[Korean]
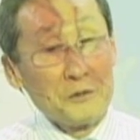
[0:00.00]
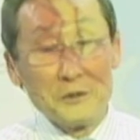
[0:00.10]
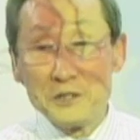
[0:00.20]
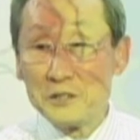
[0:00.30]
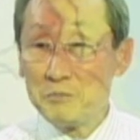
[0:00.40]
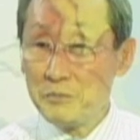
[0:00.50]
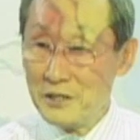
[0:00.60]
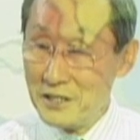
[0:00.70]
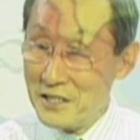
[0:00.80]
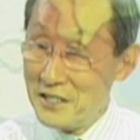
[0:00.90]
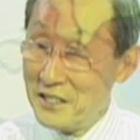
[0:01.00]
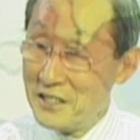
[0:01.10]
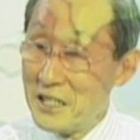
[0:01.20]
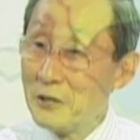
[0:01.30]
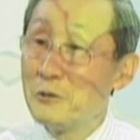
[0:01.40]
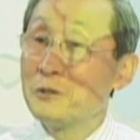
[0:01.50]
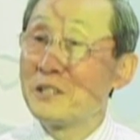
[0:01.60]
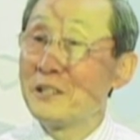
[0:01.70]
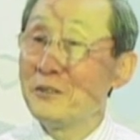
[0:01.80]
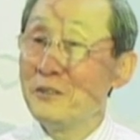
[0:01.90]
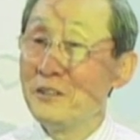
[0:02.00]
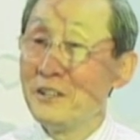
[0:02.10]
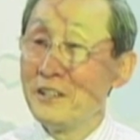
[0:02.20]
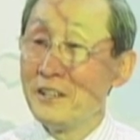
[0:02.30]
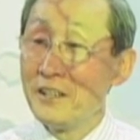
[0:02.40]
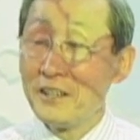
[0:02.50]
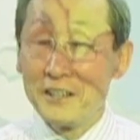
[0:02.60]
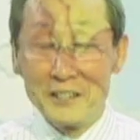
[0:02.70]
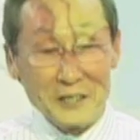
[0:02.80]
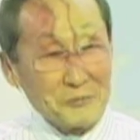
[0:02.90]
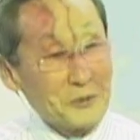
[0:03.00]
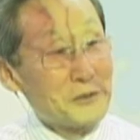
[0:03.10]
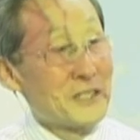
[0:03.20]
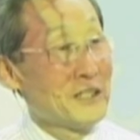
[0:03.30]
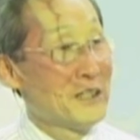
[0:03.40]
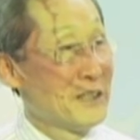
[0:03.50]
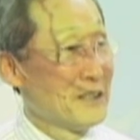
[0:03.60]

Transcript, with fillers: 우리는 편안하고 어떻게 해요? 행복해.